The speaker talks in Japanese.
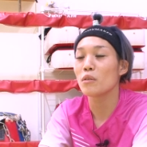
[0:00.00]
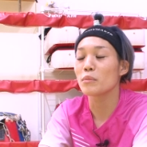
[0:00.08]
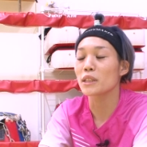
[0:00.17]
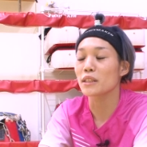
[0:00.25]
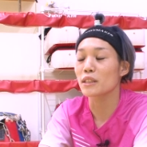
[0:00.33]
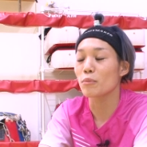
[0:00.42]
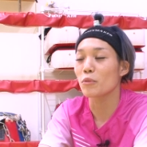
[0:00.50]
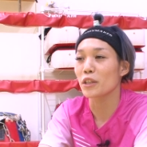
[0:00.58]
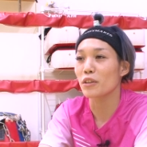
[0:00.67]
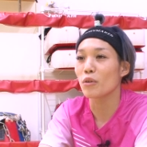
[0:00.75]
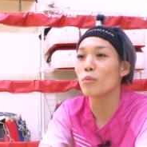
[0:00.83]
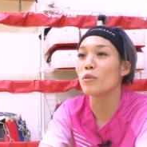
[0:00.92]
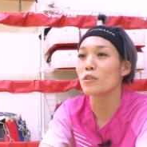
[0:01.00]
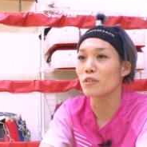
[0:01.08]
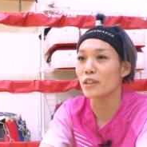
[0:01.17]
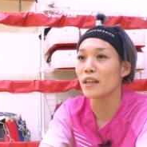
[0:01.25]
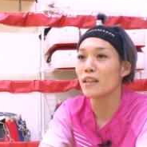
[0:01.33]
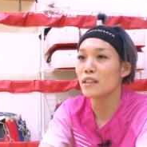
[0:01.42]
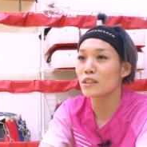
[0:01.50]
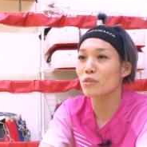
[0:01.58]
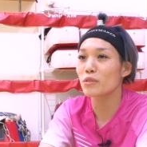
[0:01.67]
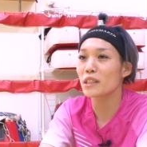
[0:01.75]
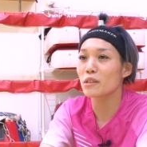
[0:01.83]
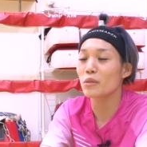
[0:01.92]
見させてもらって思うのでそ
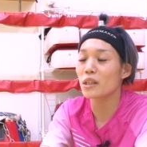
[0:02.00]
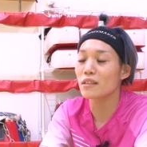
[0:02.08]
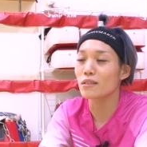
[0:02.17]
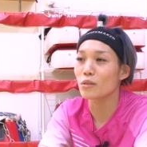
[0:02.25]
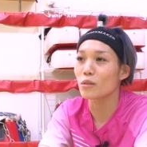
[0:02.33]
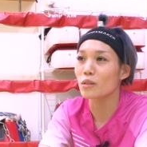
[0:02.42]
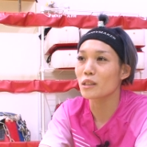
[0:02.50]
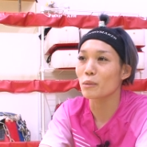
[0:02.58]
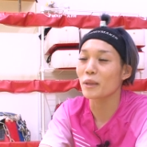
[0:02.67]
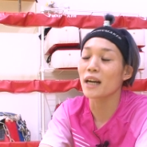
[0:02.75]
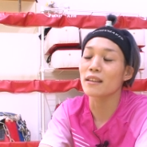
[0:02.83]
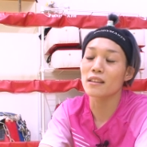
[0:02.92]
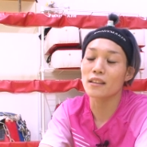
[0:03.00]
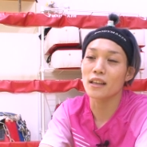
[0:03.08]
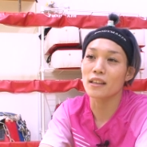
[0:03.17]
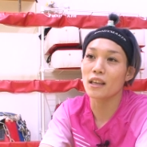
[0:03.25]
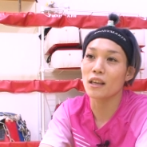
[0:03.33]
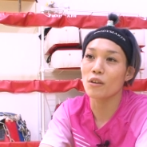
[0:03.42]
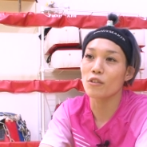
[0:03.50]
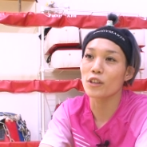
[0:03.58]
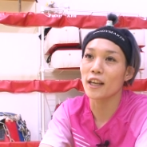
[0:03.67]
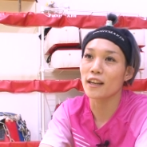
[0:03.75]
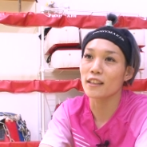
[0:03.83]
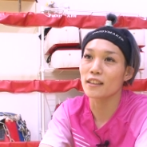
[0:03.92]
こでドカンと例えば勝って KO
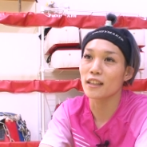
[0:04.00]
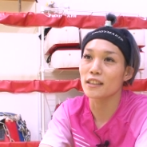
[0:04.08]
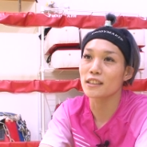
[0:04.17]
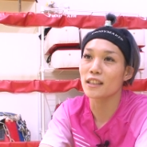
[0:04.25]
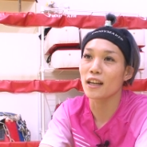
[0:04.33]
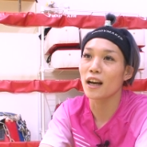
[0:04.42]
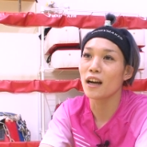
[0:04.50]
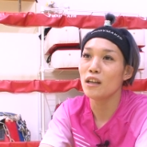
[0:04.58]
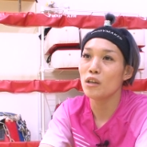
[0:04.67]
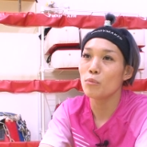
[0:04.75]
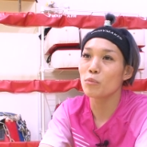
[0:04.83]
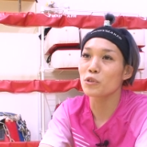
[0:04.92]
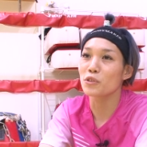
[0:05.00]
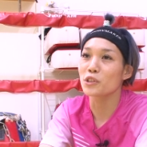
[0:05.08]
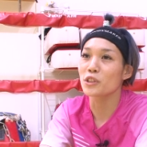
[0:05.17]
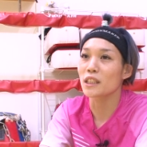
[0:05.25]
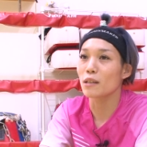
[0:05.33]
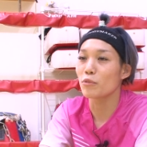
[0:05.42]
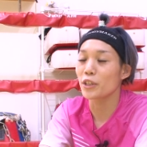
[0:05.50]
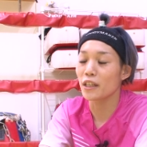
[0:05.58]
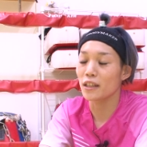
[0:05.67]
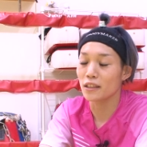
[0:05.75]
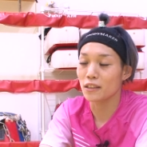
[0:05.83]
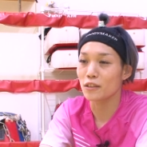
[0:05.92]
で勝ったりしたらもっと女子が盛り
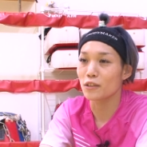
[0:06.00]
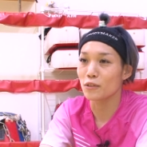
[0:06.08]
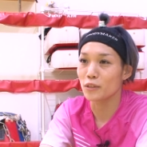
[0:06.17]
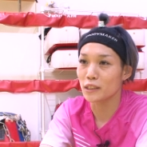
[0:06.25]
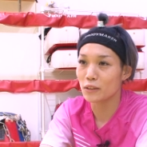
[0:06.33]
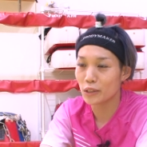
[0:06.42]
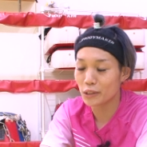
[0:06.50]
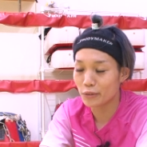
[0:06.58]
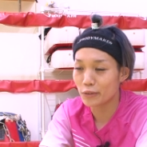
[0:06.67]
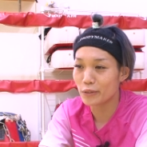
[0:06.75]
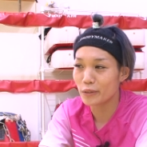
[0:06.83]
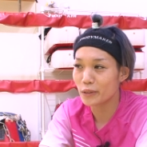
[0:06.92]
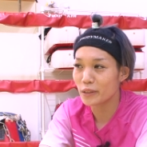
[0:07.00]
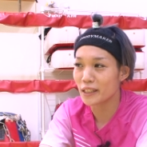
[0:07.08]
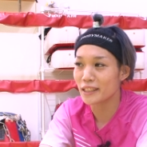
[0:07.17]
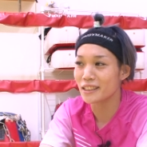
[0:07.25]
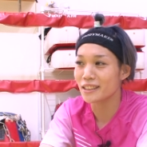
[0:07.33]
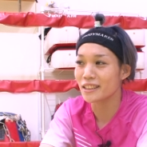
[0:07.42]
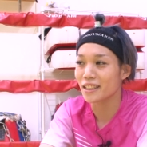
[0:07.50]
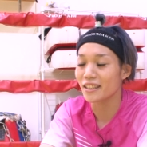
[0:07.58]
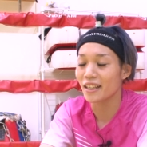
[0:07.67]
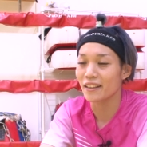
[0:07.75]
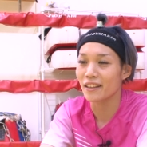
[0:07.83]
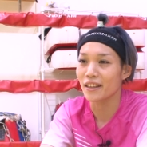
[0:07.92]
上がってくるのでそれの第一人者に
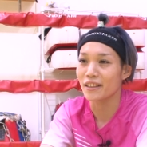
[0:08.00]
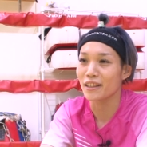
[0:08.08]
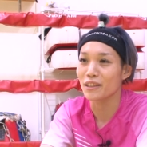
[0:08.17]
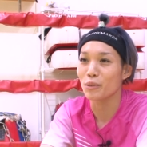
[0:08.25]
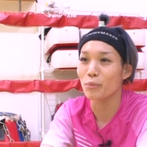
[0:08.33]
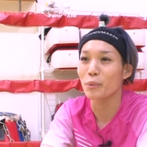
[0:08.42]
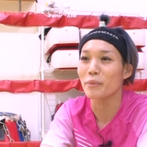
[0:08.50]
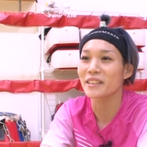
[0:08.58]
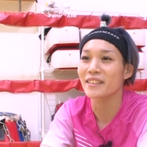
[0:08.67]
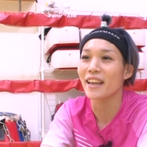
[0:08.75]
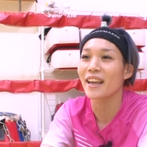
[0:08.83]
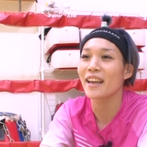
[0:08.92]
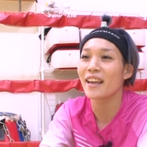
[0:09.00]
なれたらいいなと思いますね。